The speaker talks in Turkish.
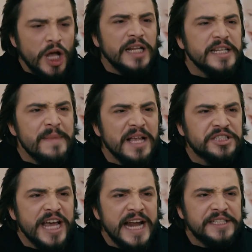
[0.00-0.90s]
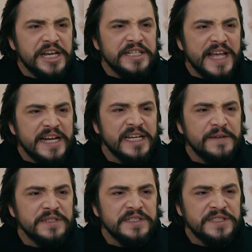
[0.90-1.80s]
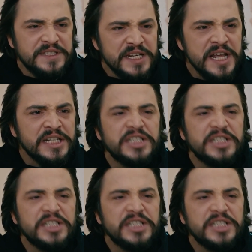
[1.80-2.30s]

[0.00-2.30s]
Söz alırım alçıya her şeyinizi, her tarafınızı sizin.